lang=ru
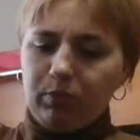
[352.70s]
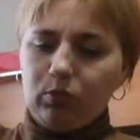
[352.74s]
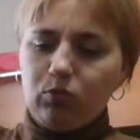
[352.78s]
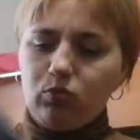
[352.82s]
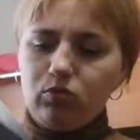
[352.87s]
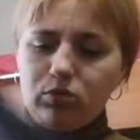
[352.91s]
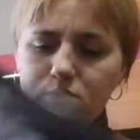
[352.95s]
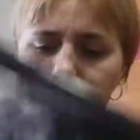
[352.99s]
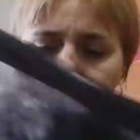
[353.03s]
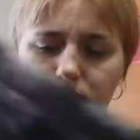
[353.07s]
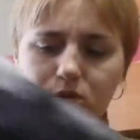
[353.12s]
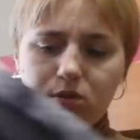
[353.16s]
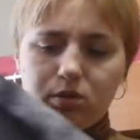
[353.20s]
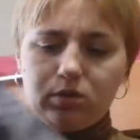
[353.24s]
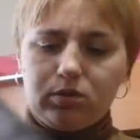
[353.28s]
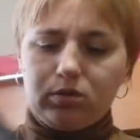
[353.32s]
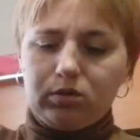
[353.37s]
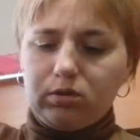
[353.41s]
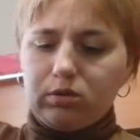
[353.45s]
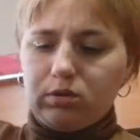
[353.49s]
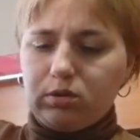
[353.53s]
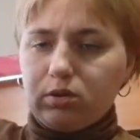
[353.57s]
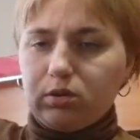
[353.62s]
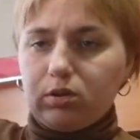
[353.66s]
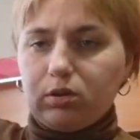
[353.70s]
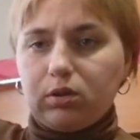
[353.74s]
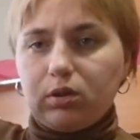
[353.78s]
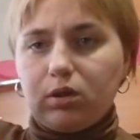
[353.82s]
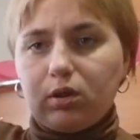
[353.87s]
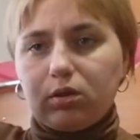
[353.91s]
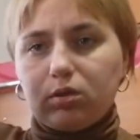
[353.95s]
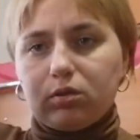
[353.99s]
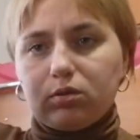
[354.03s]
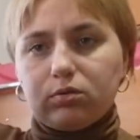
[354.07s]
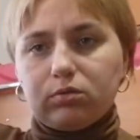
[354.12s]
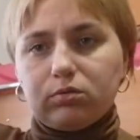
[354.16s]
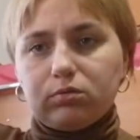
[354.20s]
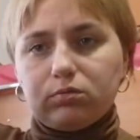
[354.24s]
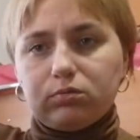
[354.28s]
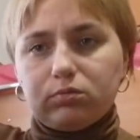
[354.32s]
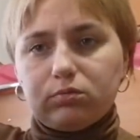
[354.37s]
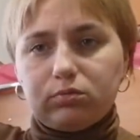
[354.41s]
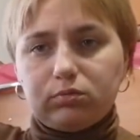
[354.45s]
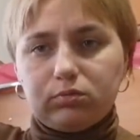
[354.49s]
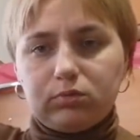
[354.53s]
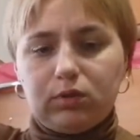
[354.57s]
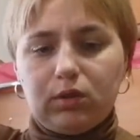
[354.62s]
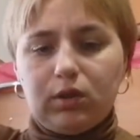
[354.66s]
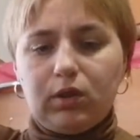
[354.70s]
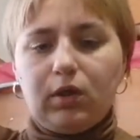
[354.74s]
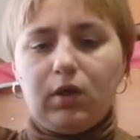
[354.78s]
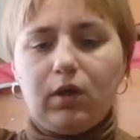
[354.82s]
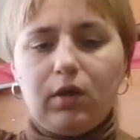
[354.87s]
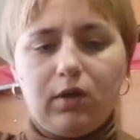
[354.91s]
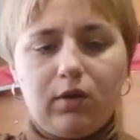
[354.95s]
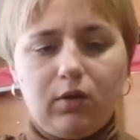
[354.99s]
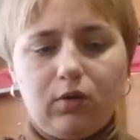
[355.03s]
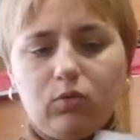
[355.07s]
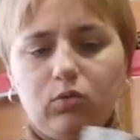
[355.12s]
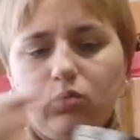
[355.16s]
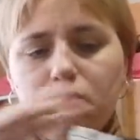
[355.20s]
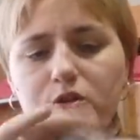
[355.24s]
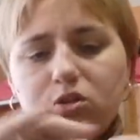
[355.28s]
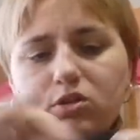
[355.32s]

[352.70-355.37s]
по улице ходить где-то так. У